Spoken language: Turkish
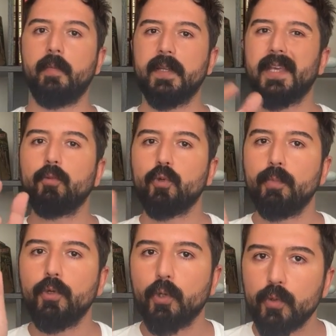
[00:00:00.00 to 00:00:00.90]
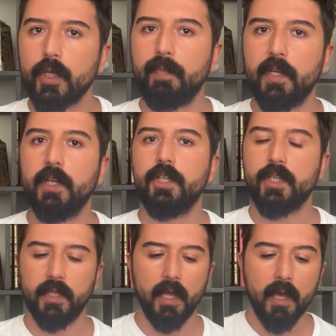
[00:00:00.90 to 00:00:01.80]
Ama ten uyumu yoksa bir
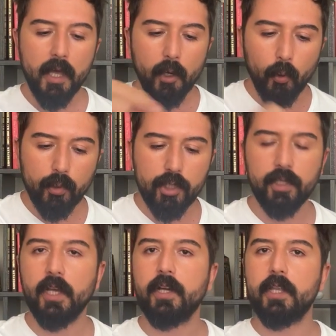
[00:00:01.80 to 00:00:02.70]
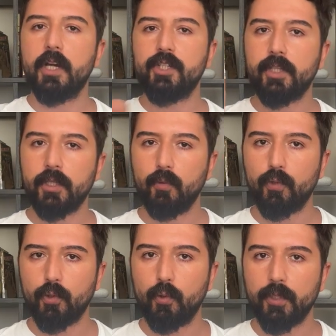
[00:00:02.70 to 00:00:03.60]
ilişkide o kişi ne kadar ciddi
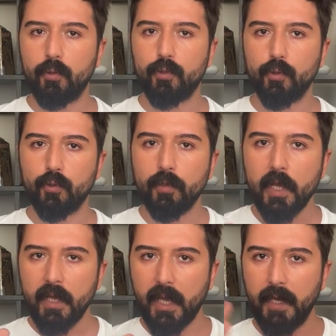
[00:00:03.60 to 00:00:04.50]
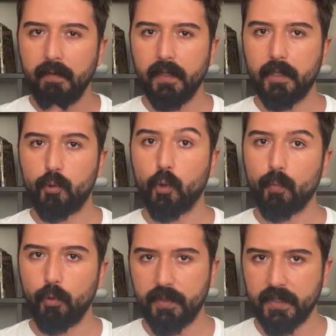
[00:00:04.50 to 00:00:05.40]
düşünürse düşünsün evlilikte
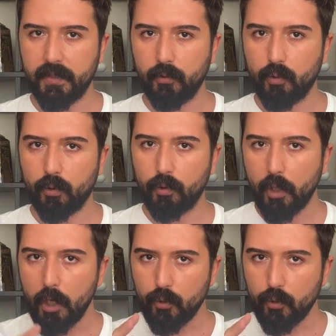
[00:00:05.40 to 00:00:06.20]
çok büyük sıkıntı olur.